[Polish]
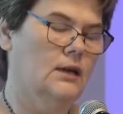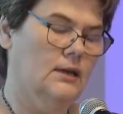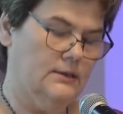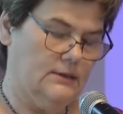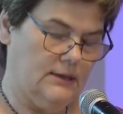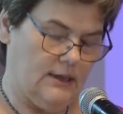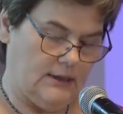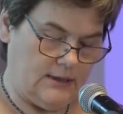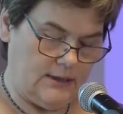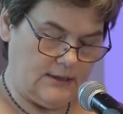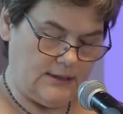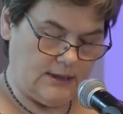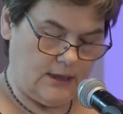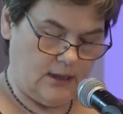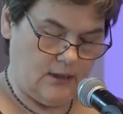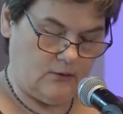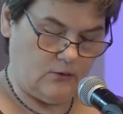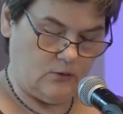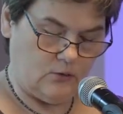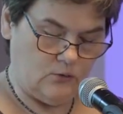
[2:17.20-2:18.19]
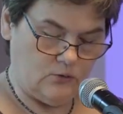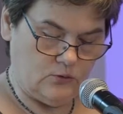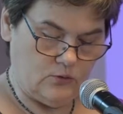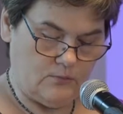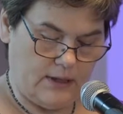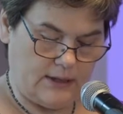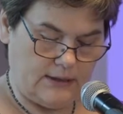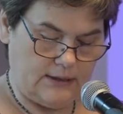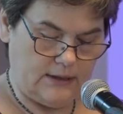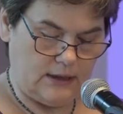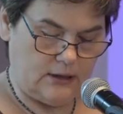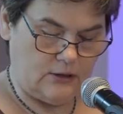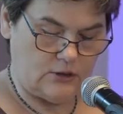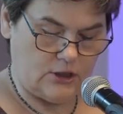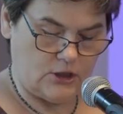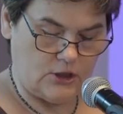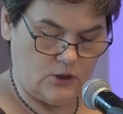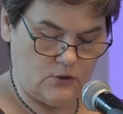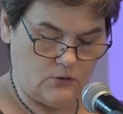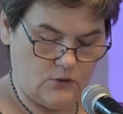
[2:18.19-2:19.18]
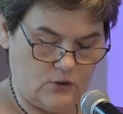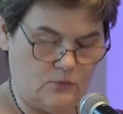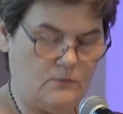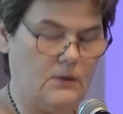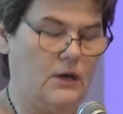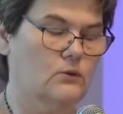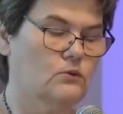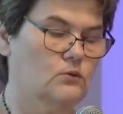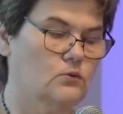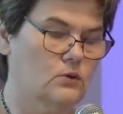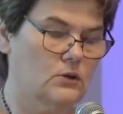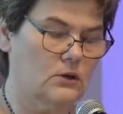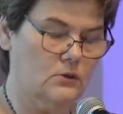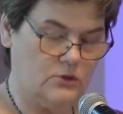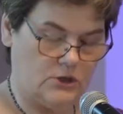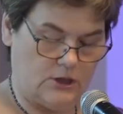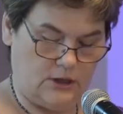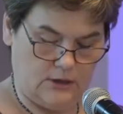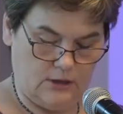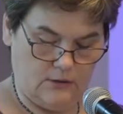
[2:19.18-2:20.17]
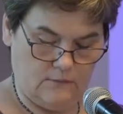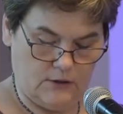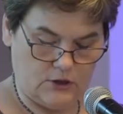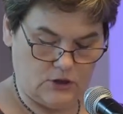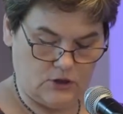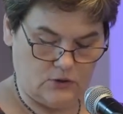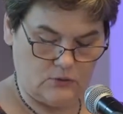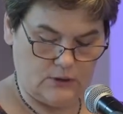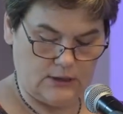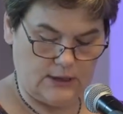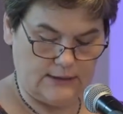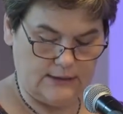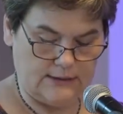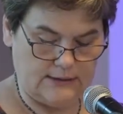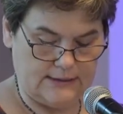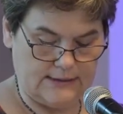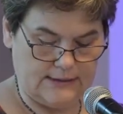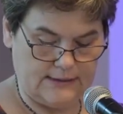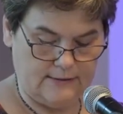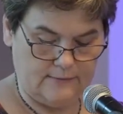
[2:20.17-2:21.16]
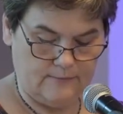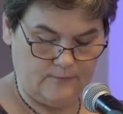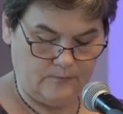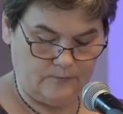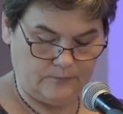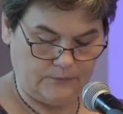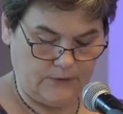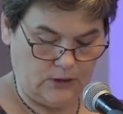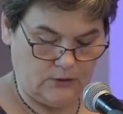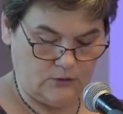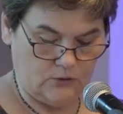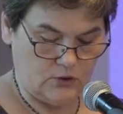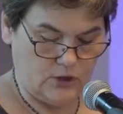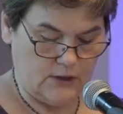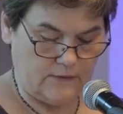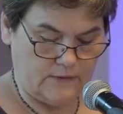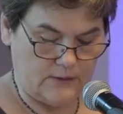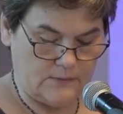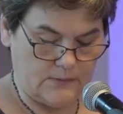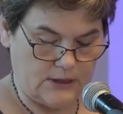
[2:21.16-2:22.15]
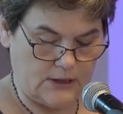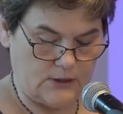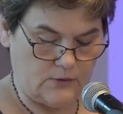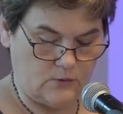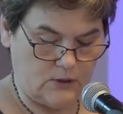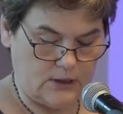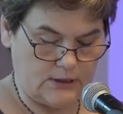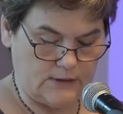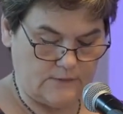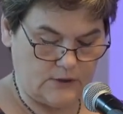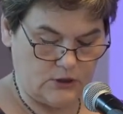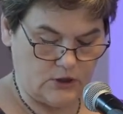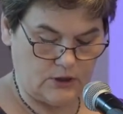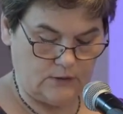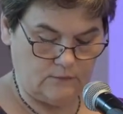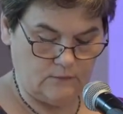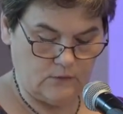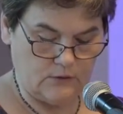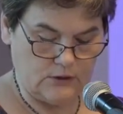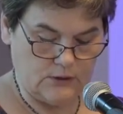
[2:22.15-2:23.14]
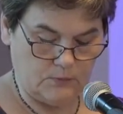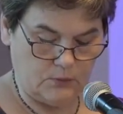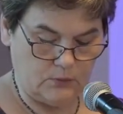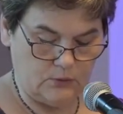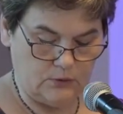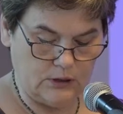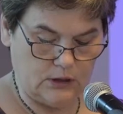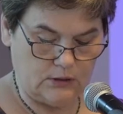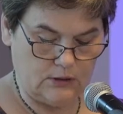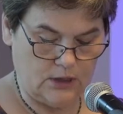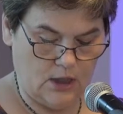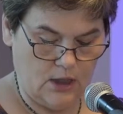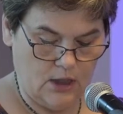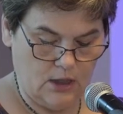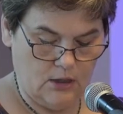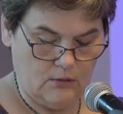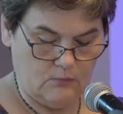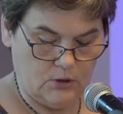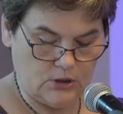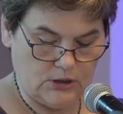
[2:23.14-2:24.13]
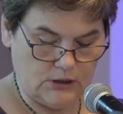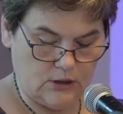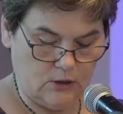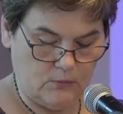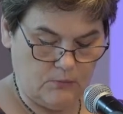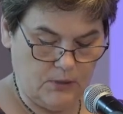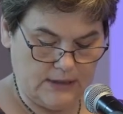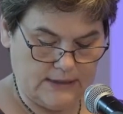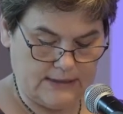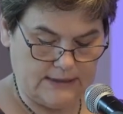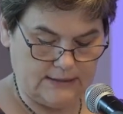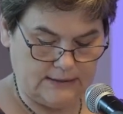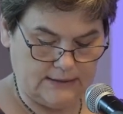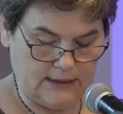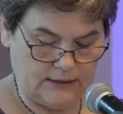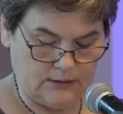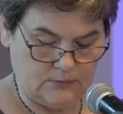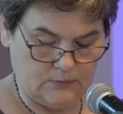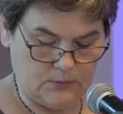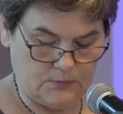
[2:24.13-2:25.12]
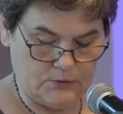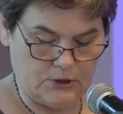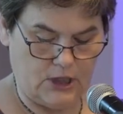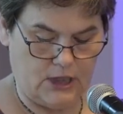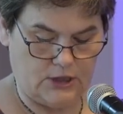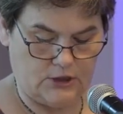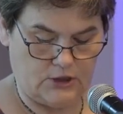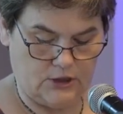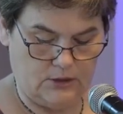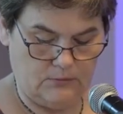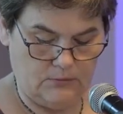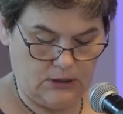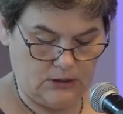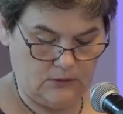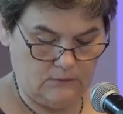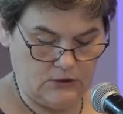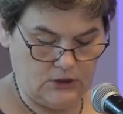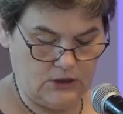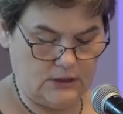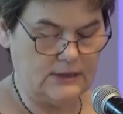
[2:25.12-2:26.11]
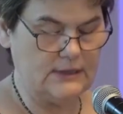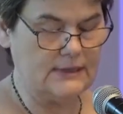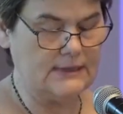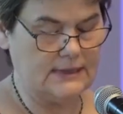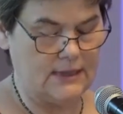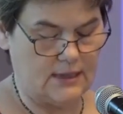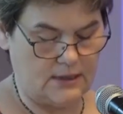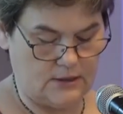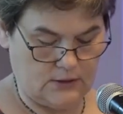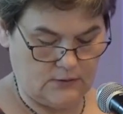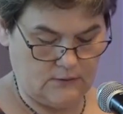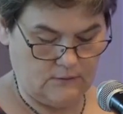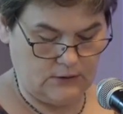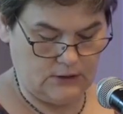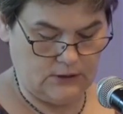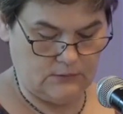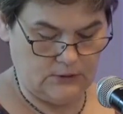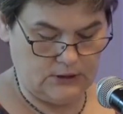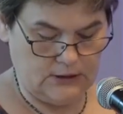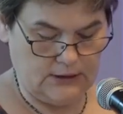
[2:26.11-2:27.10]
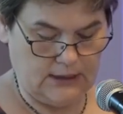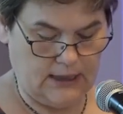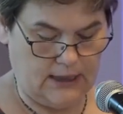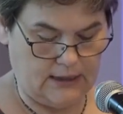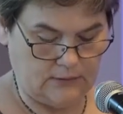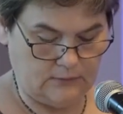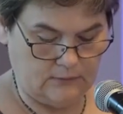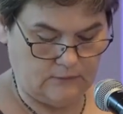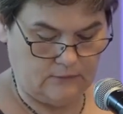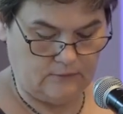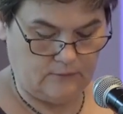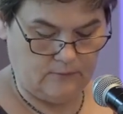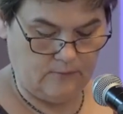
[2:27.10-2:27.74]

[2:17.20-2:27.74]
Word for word: Tradycje kultu maryjnego na Śląsku mają długą średniowieczną tradycję. Duża w tym zasługa zwłaszcza dwóch wspólnot mocno obecnych na tym obszarze, mianowicie cystersów i dominikanów.